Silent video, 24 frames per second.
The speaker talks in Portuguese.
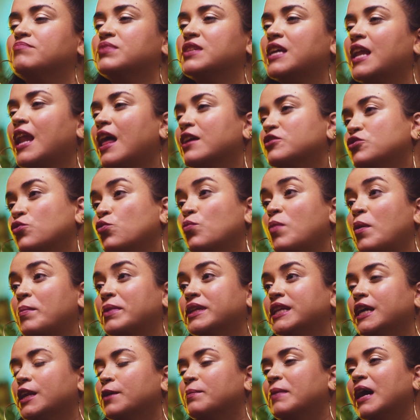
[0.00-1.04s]
sei lá, de alguma
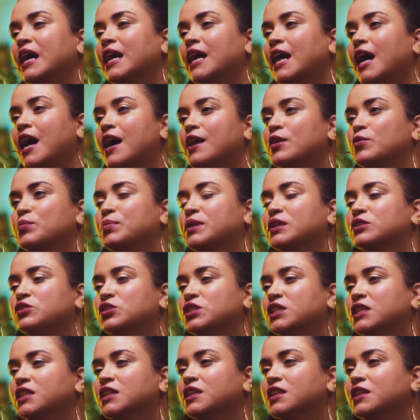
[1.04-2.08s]
maneira marcaram para
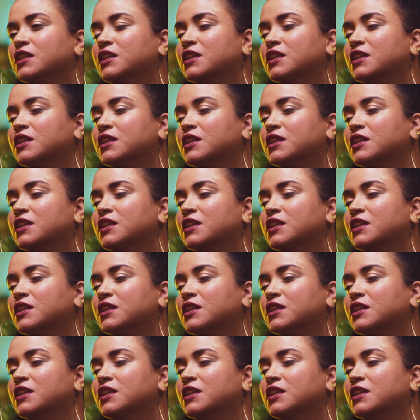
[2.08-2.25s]
ti?